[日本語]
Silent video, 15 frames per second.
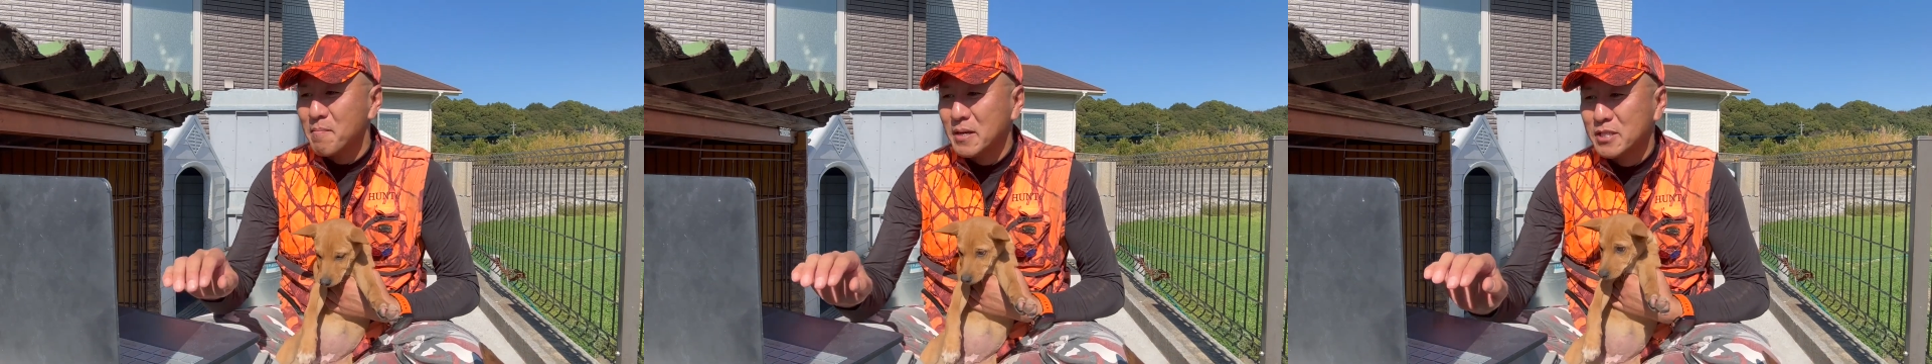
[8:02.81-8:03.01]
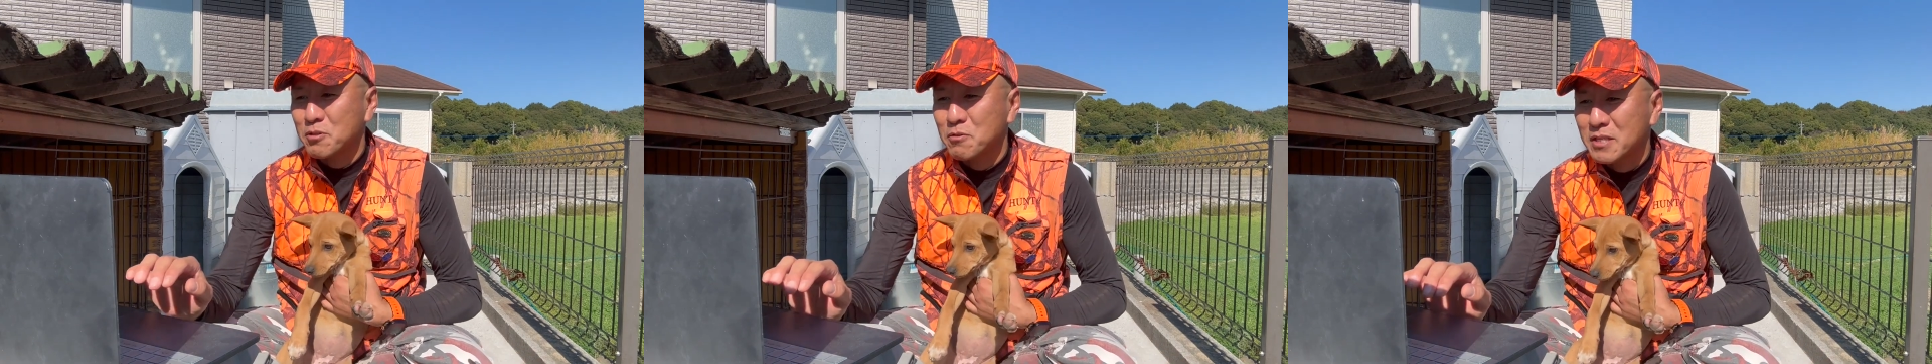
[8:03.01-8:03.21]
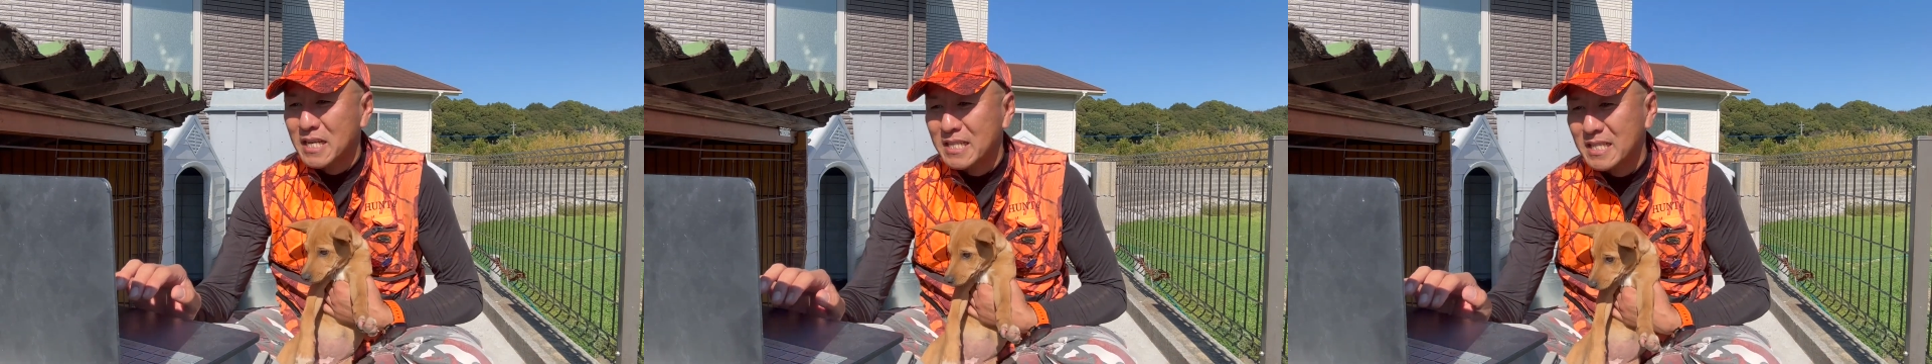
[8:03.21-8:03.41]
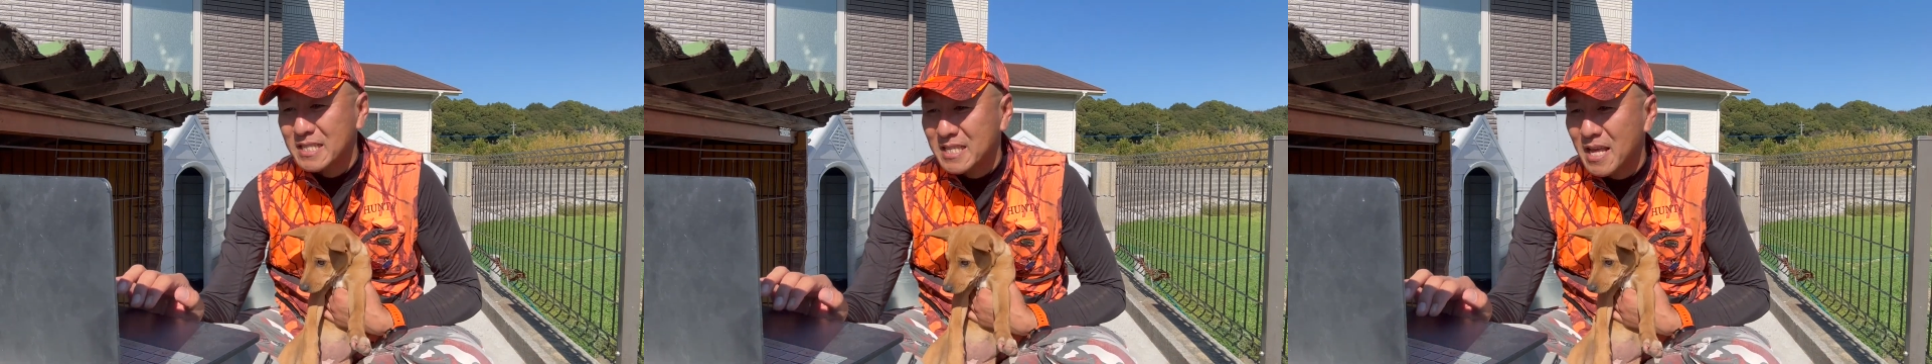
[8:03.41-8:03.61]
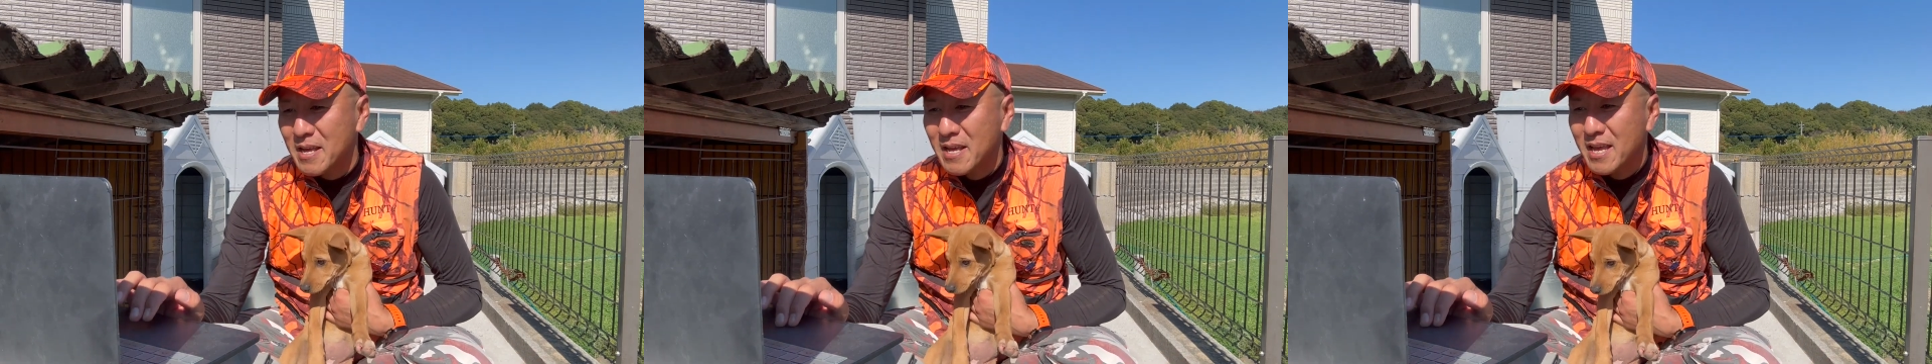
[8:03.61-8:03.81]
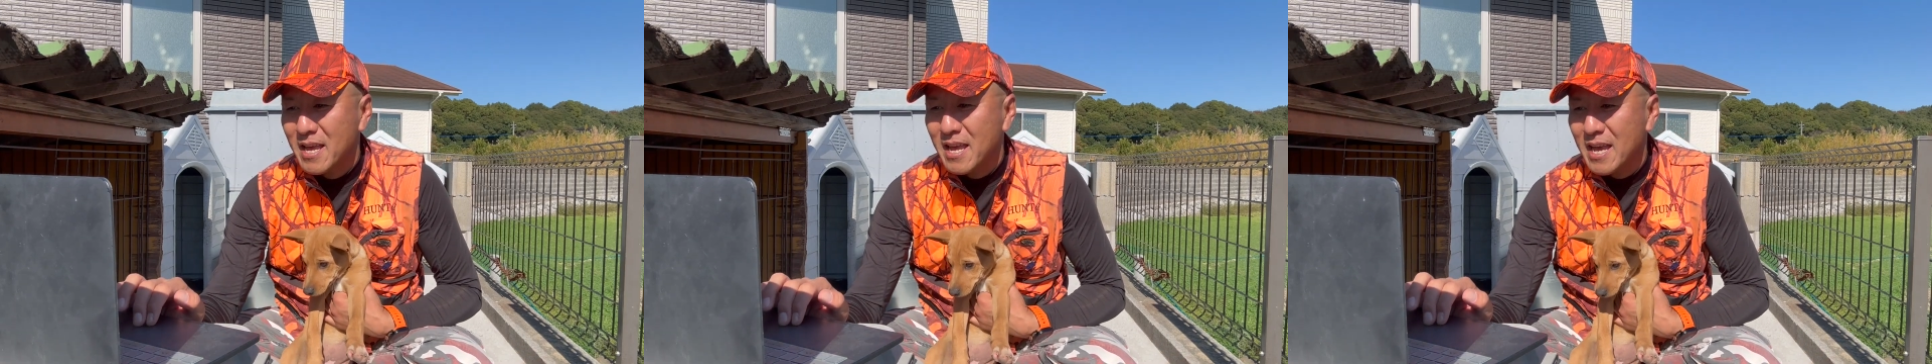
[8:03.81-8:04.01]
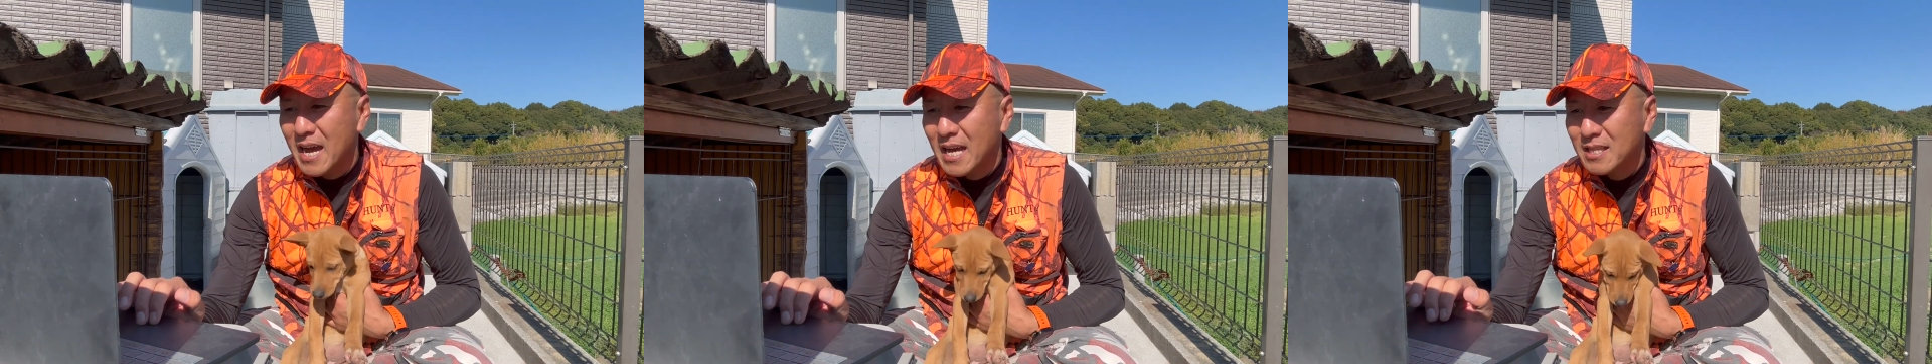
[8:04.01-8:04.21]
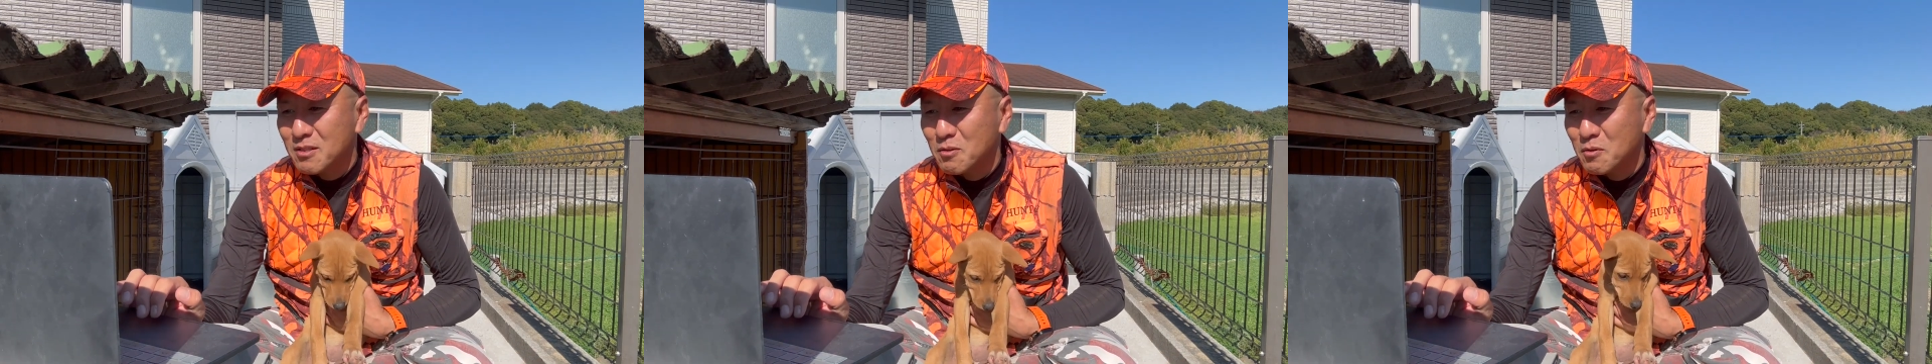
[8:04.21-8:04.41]
その際ですね、
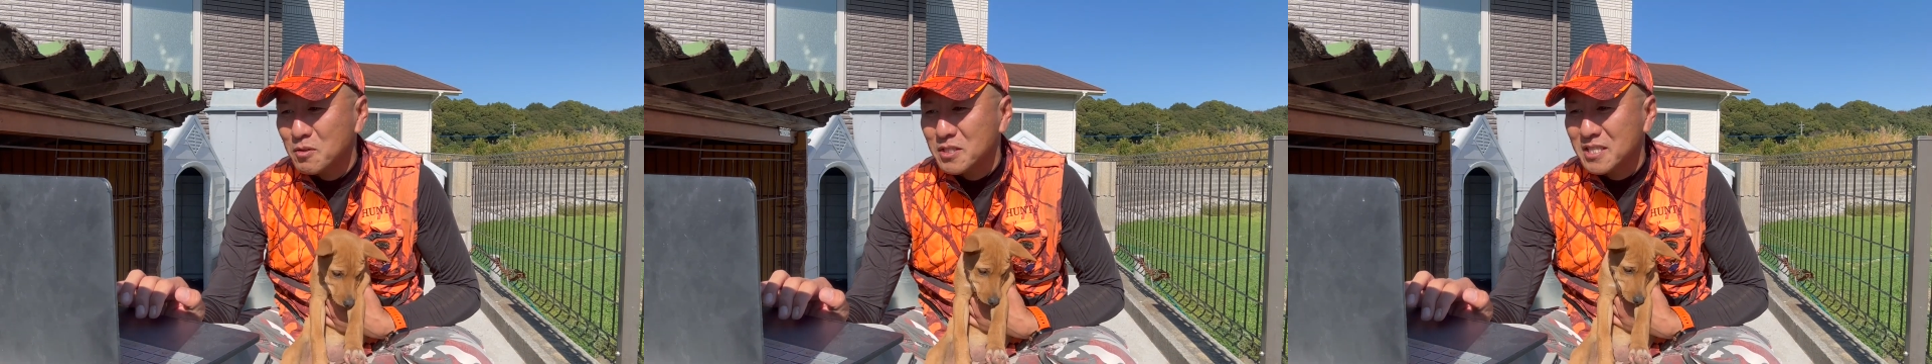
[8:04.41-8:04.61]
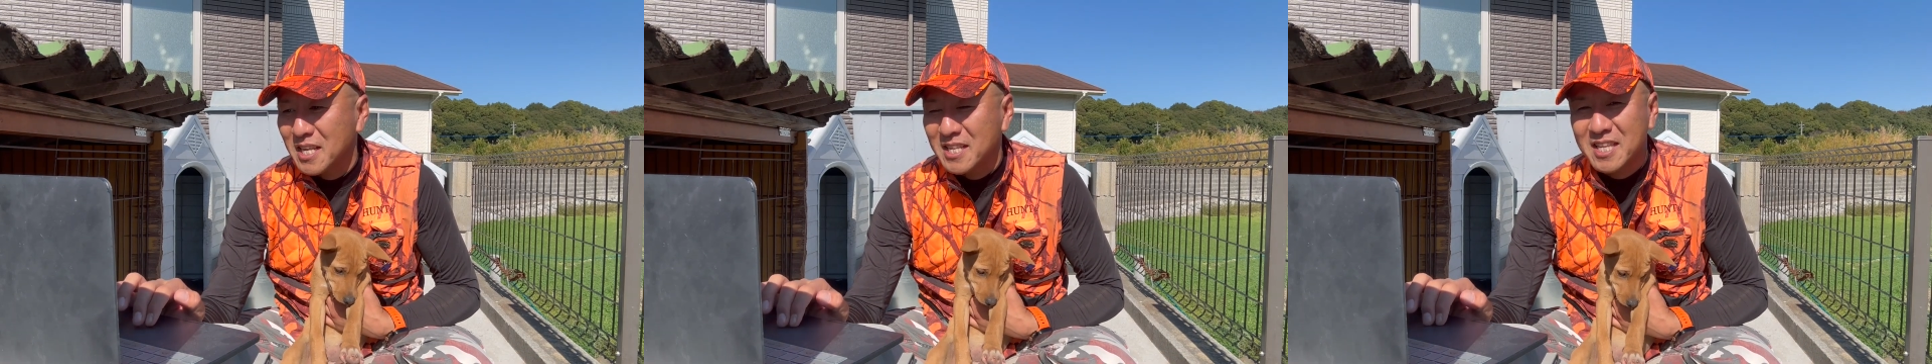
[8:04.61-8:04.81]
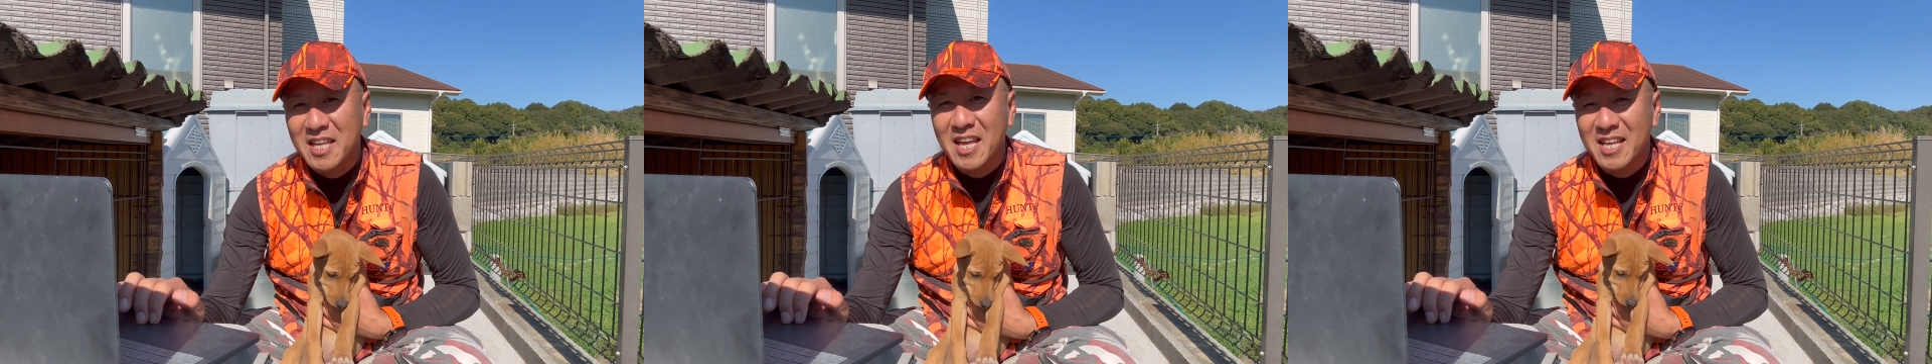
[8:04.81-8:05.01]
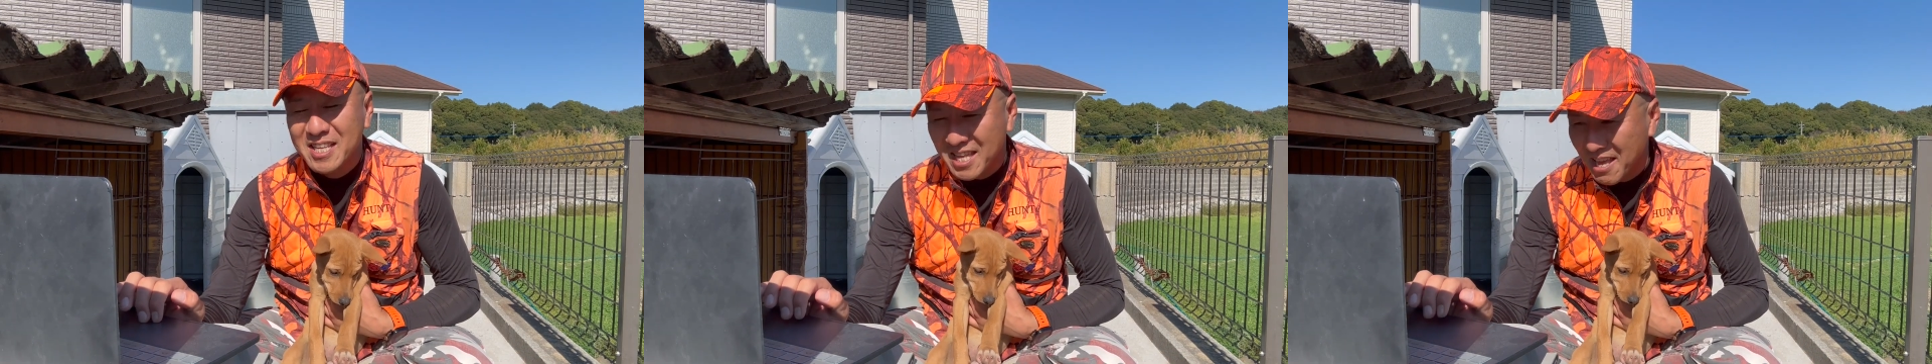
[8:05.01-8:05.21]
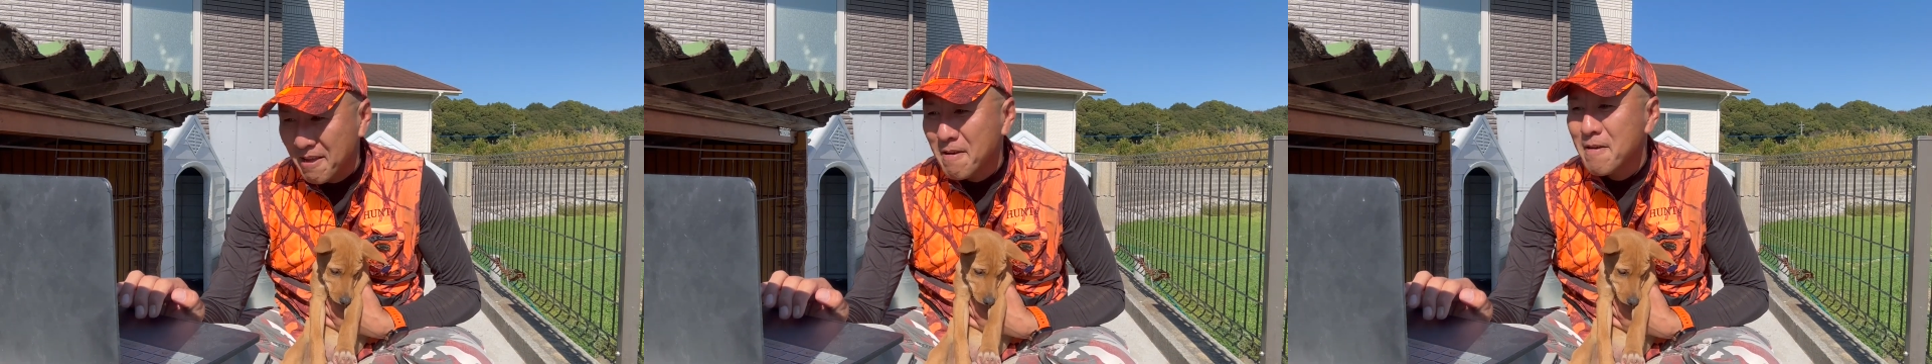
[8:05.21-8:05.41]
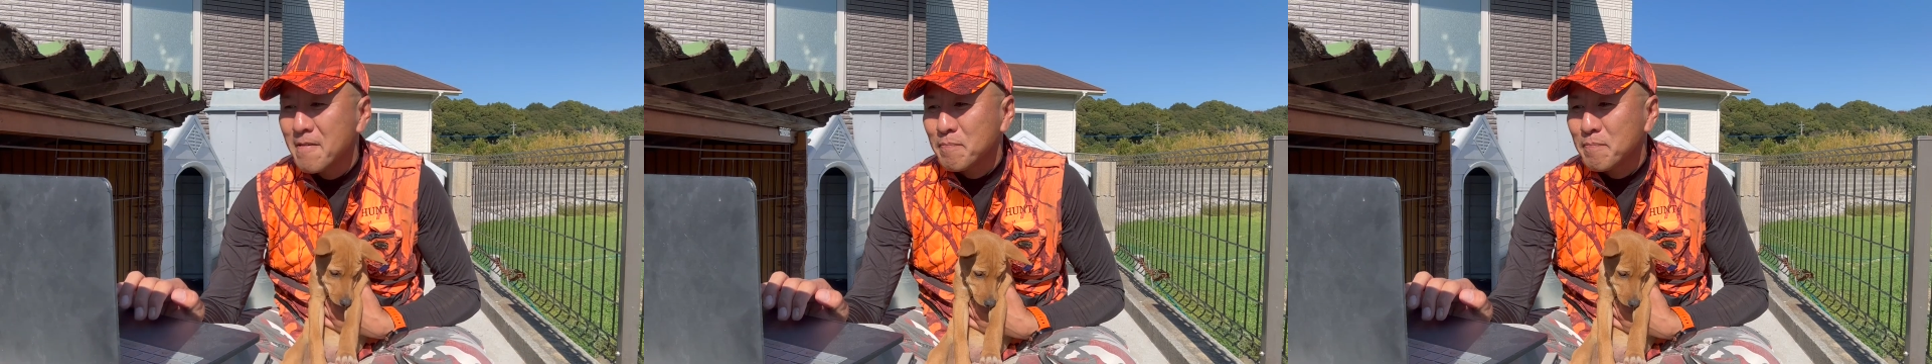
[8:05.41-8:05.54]
反応していただいて、